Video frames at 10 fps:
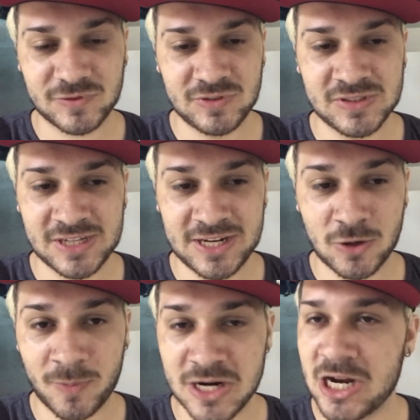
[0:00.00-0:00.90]
Difícil queria
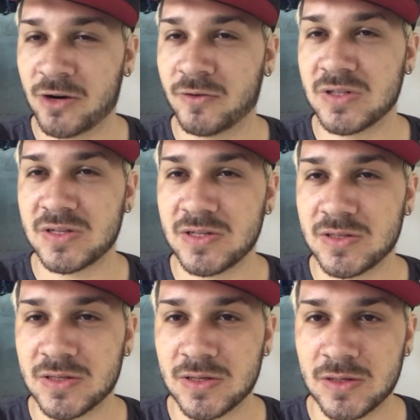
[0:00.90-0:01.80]
compartilhar com
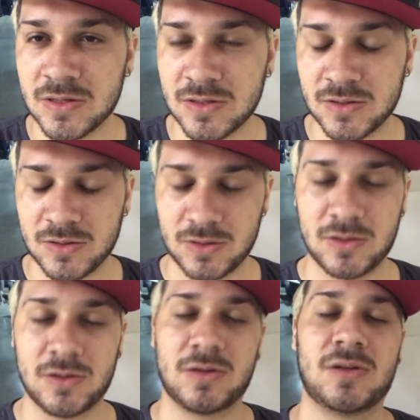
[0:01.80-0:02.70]
vocês.
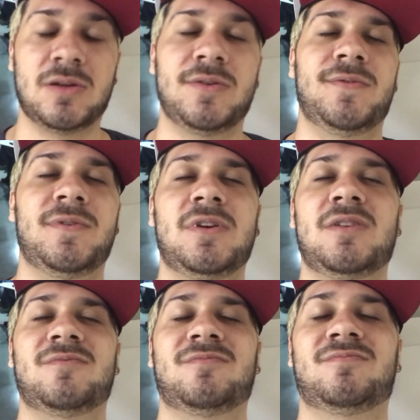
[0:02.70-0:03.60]
Mas enfim.